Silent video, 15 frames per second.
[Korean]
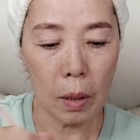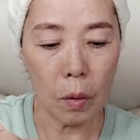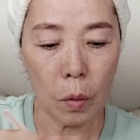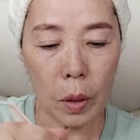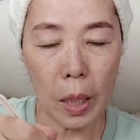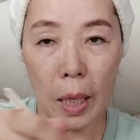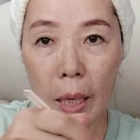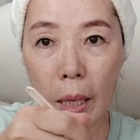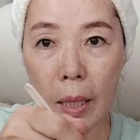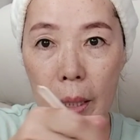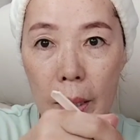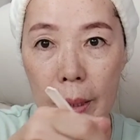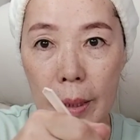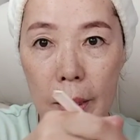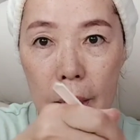이렇게
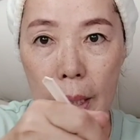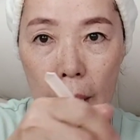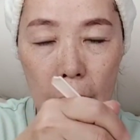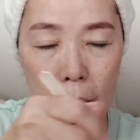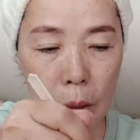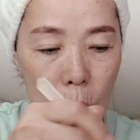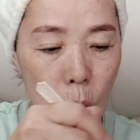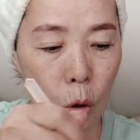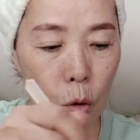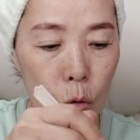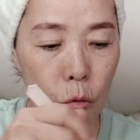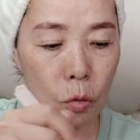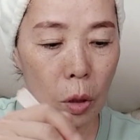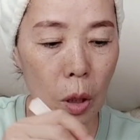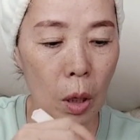이제
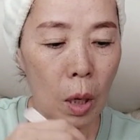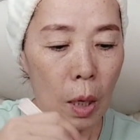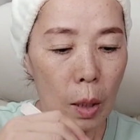저어주고요.